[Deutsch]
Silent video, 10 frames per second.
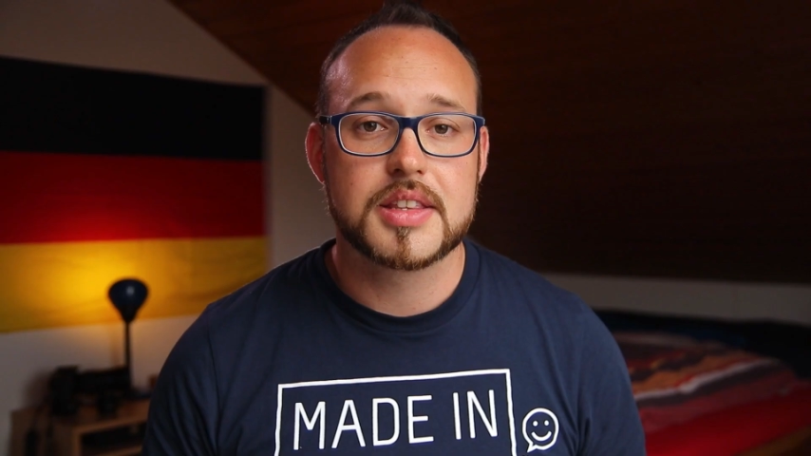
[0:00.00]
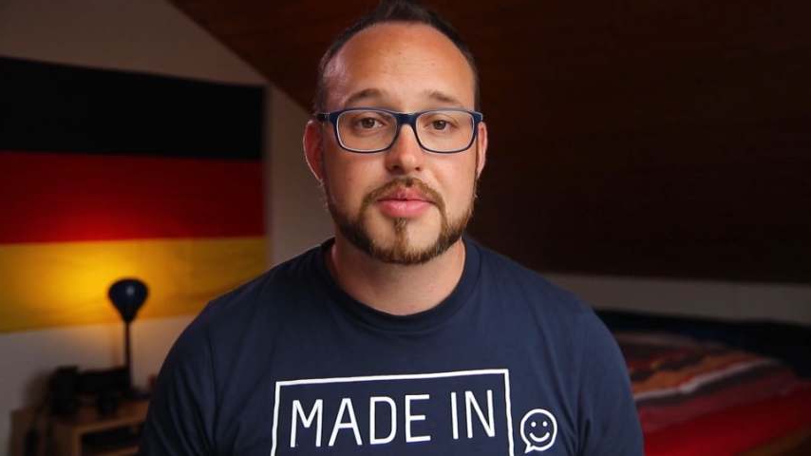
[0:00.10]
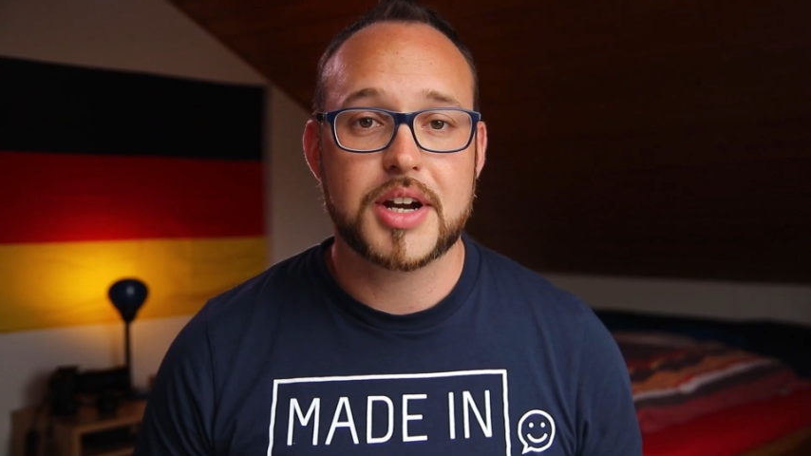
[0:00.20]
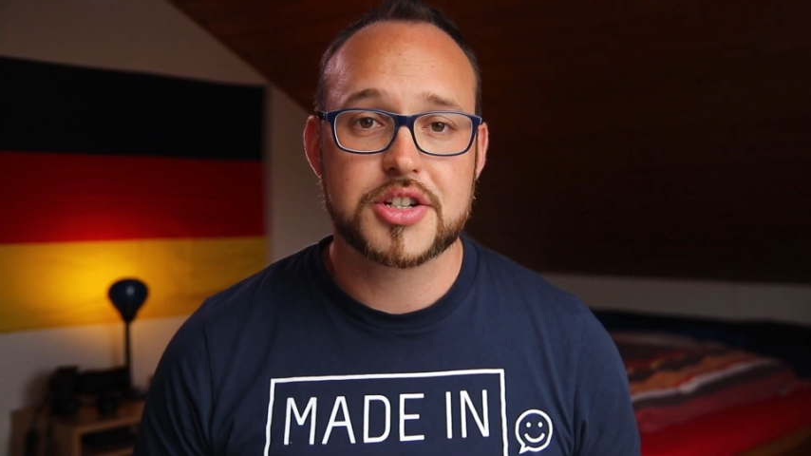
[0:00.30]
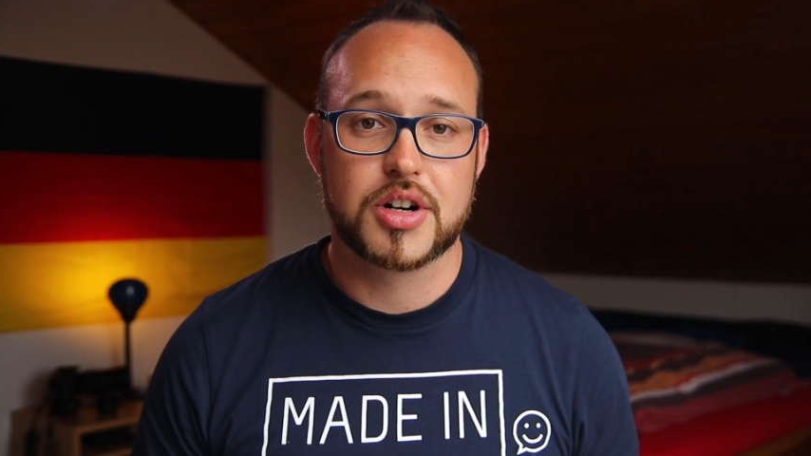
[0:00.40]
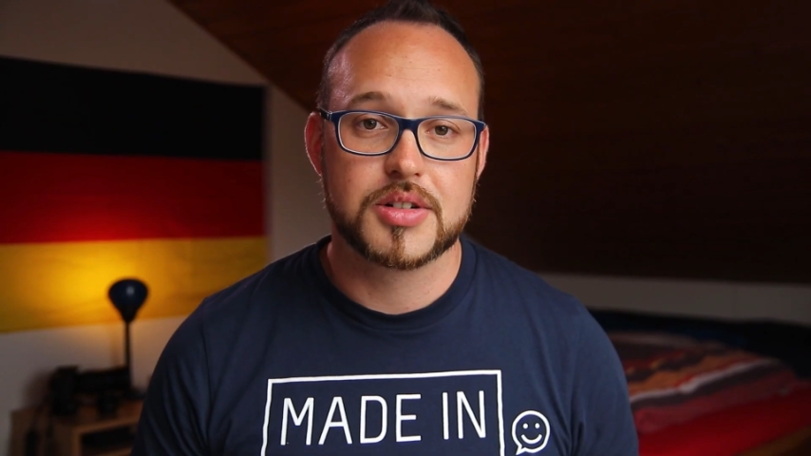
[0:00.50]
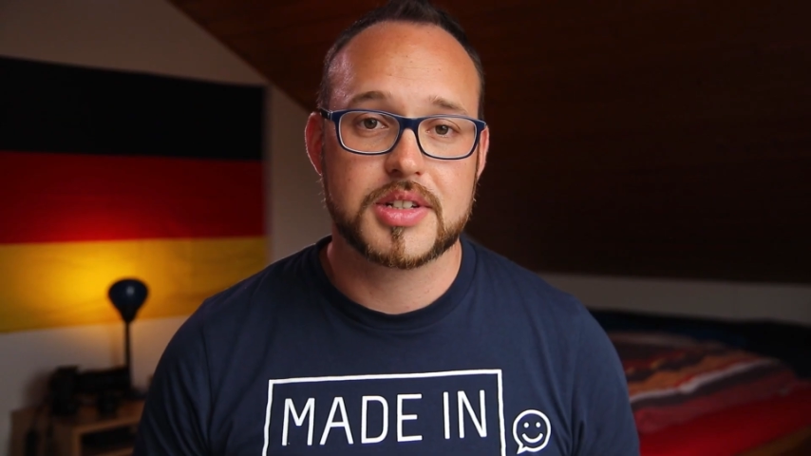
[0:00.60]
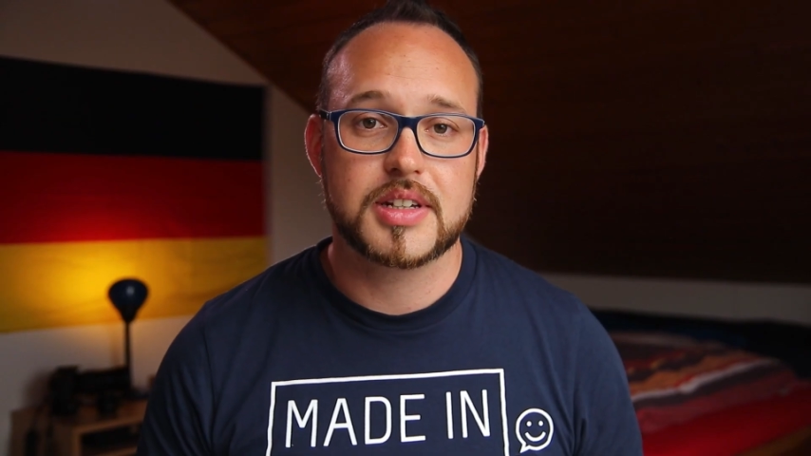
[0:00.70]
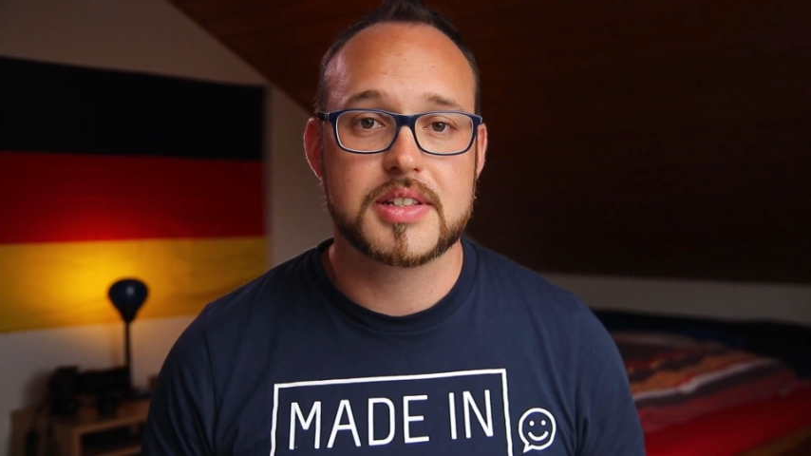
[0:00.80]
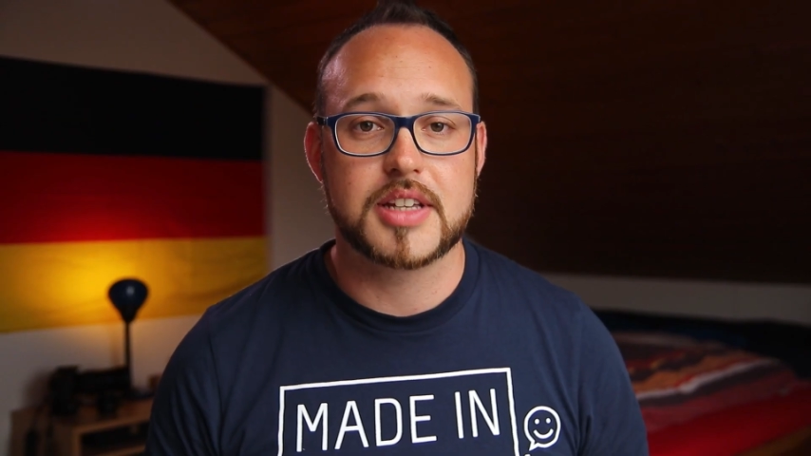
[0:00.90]
Threshold
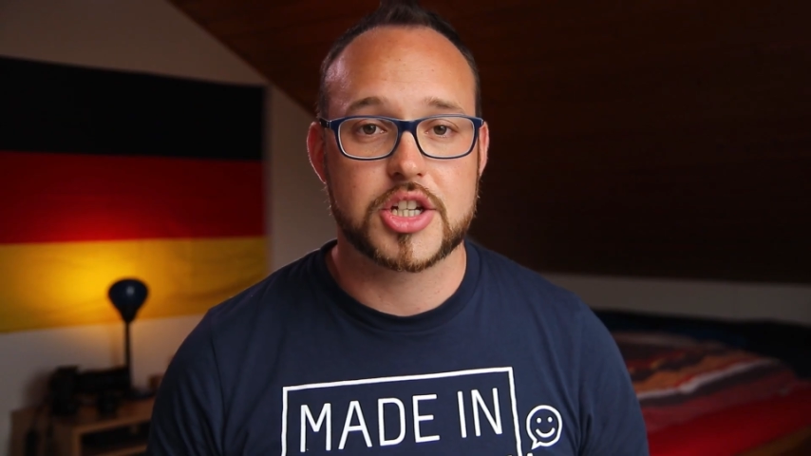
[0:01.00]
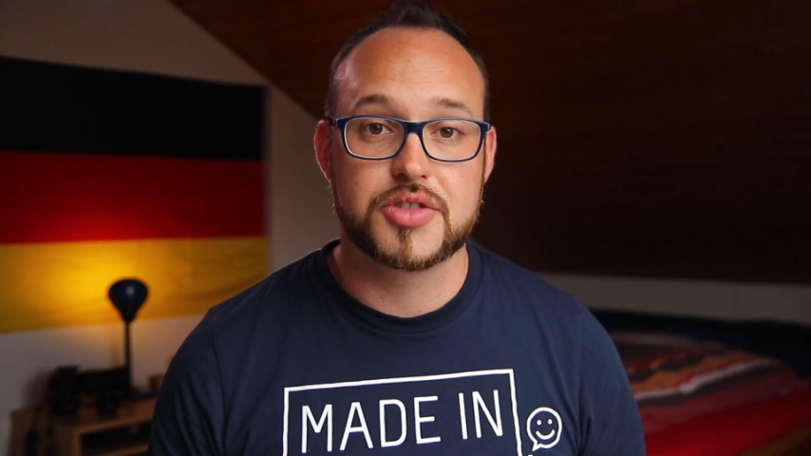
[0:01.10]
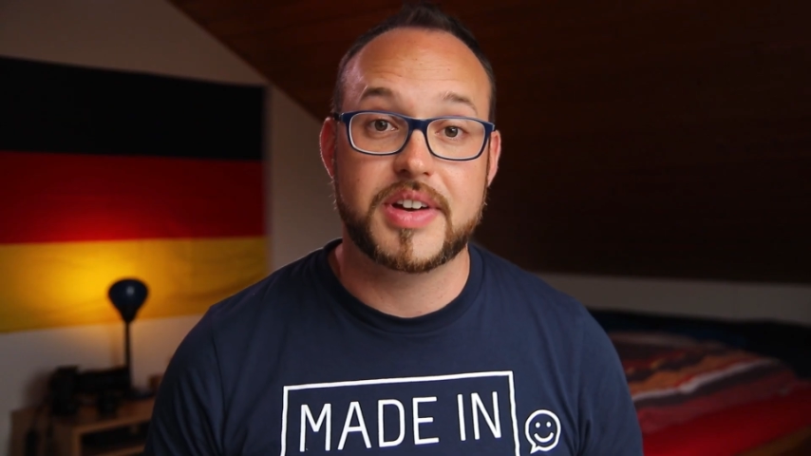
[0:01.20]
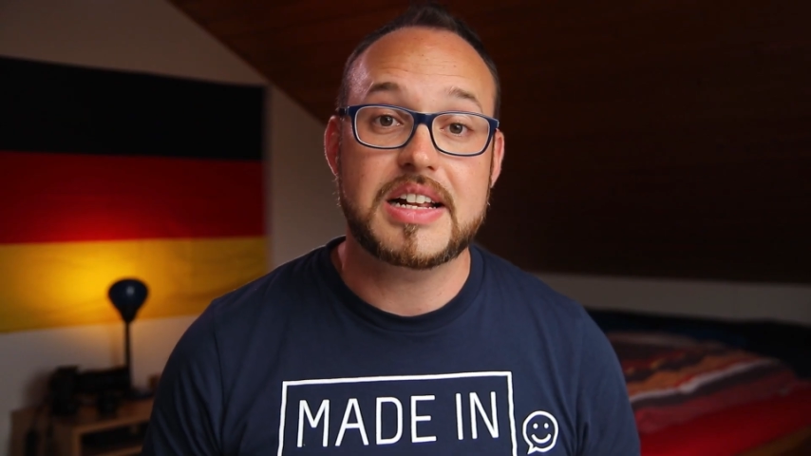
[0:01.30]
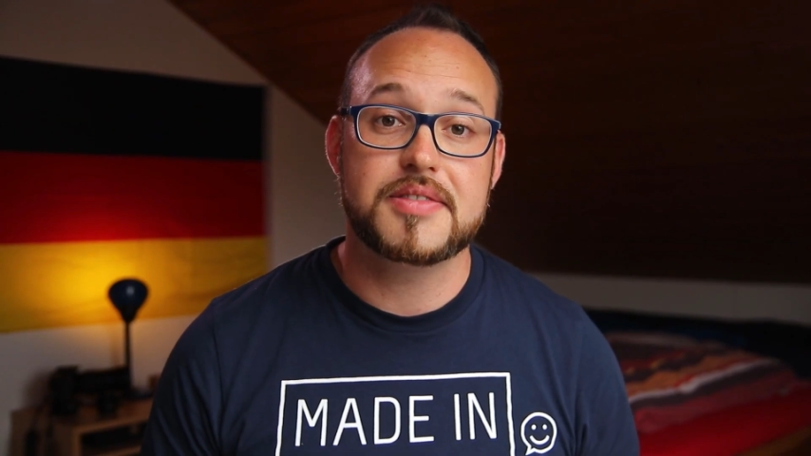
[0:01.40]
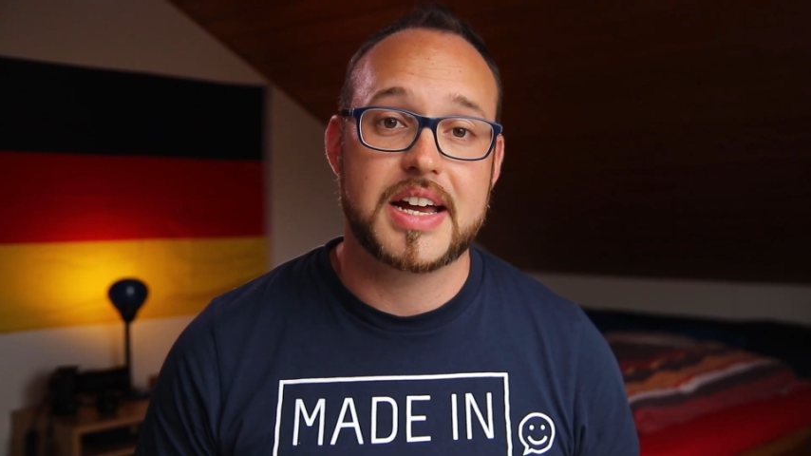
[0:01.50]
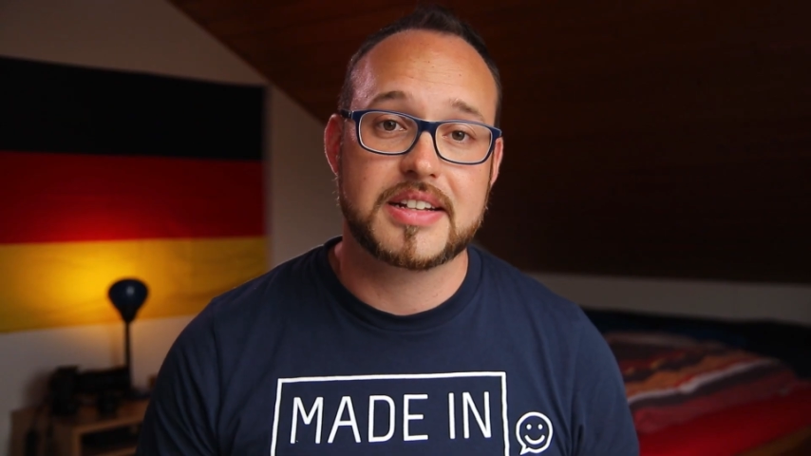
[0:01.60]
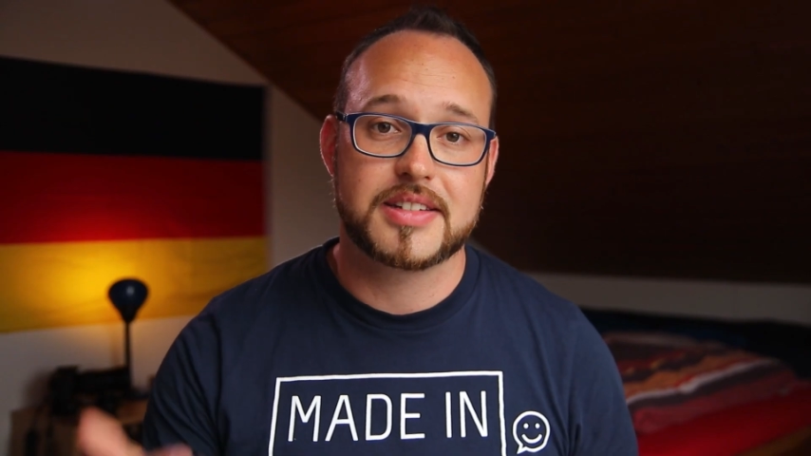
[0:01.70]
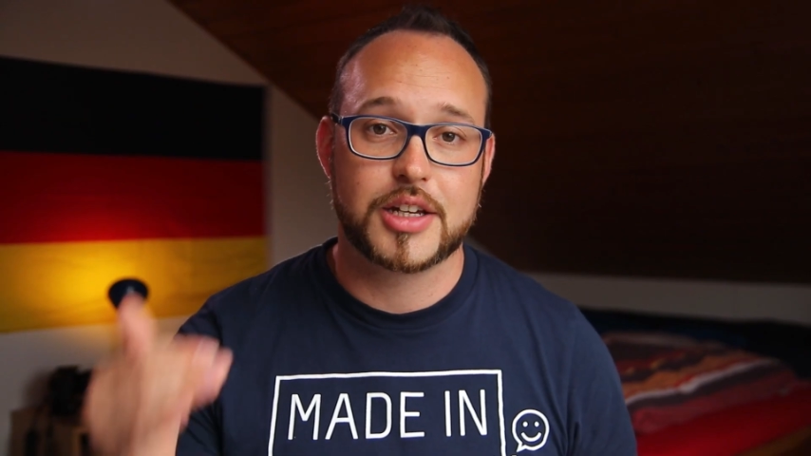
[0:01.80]
ist der Schwellwert,